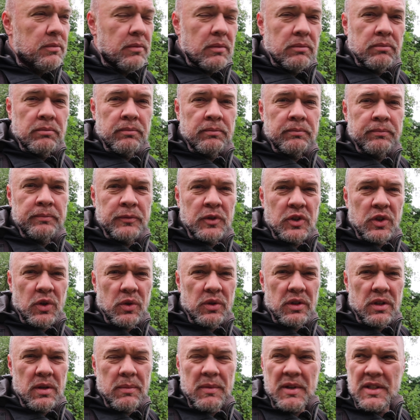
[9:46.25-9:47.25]
hm,
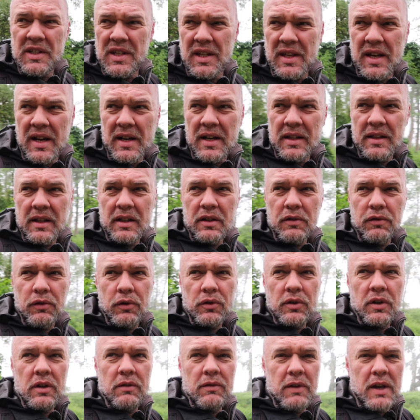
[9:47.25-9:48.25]
sollte man sich allerdings
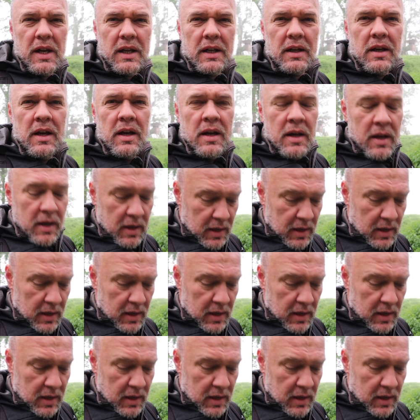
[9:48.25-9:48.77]
von den Wegen